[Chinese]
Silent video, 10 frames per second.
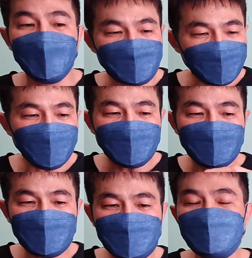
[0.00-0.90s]
在办
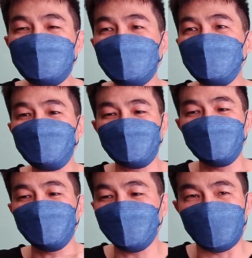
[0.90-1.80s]
理各项公职
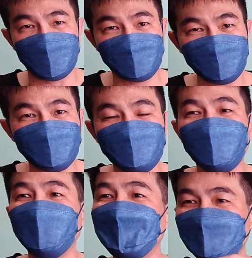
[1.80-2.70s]
人员考试的时候